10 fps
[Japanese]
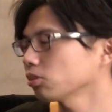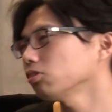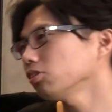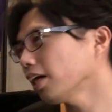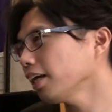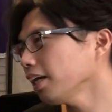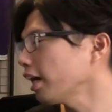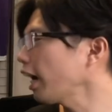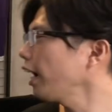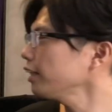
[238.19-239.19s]
そのぐら
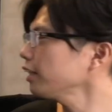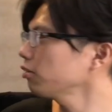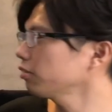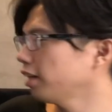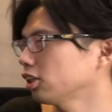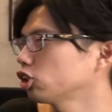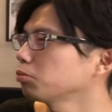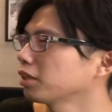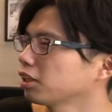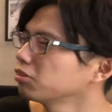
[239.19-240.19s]
い相手のね
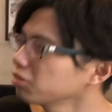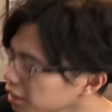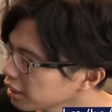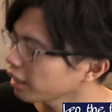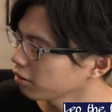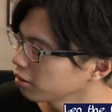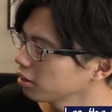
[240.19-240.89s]
守備が緩いんだよ。